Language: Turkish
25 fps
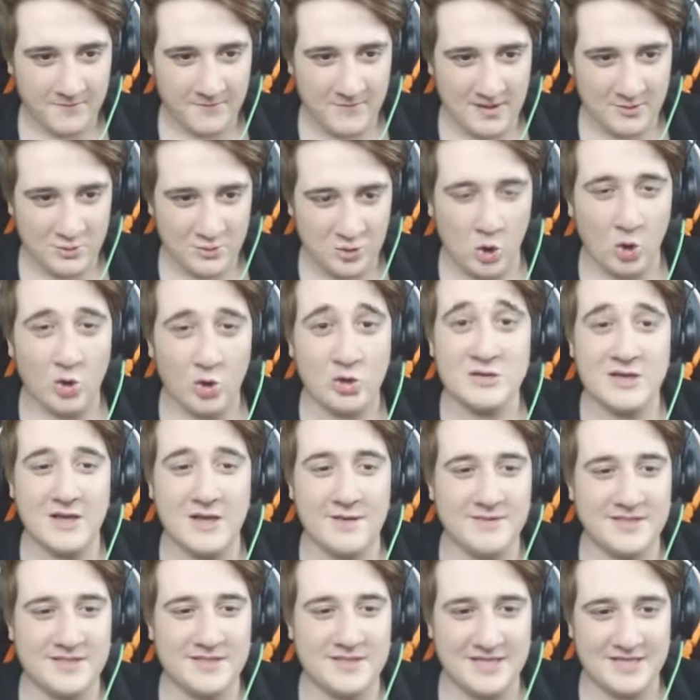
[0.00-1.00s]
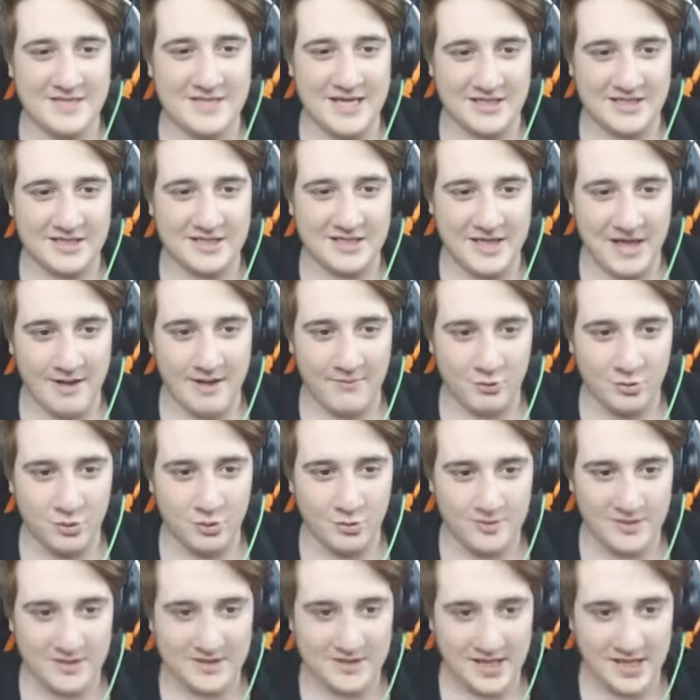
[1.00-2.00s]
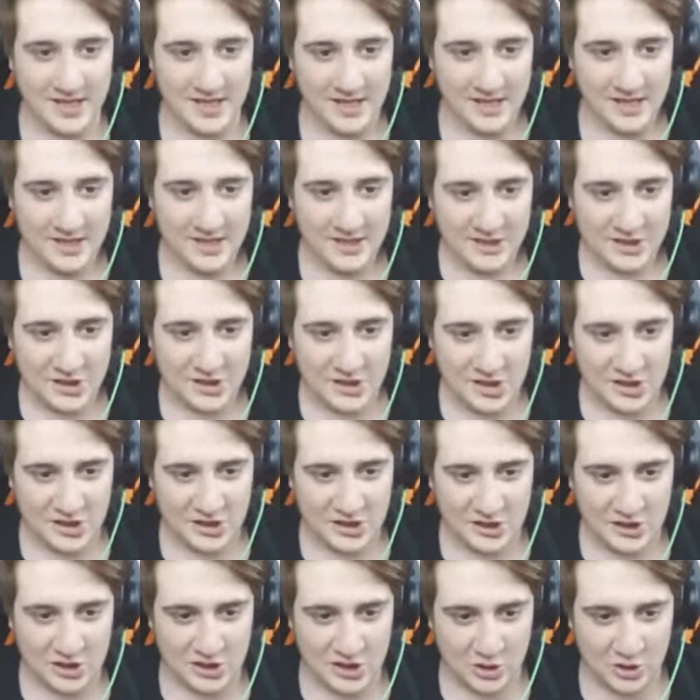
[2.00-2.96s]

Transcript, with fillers: Ve çok sevmişsiniz gerçekten bunu biz de sizler için